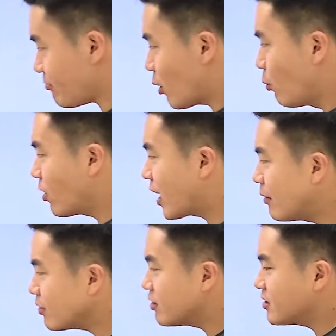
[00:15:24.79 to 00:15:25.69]
5번
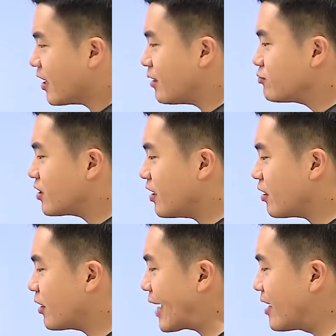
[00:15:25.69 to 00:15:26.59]
갑은 사회 문제를
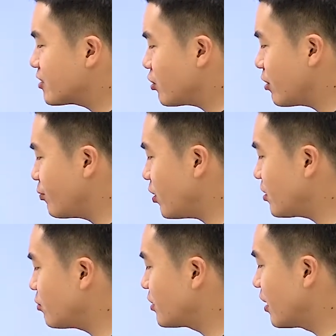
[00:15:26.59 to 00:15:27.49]
해결하는 강제력이
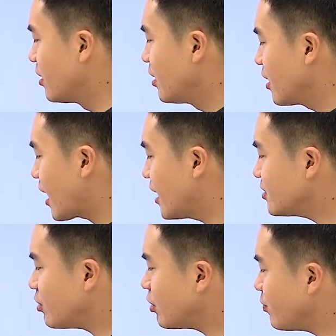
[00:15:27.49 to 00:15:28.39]
필요하다고 본다.
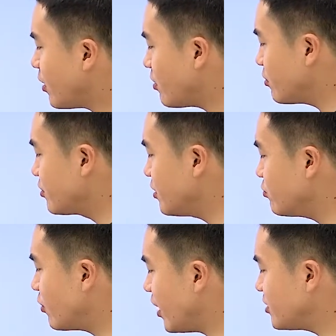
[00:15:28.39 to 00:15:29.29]
강제력이 필요한 건
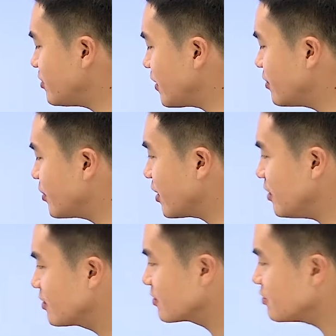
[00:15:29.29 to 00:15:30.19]
니보의 핵심 아닙니까?
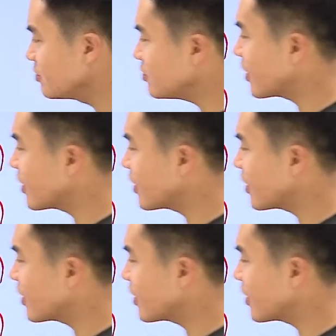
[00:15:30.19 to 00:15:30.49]
을을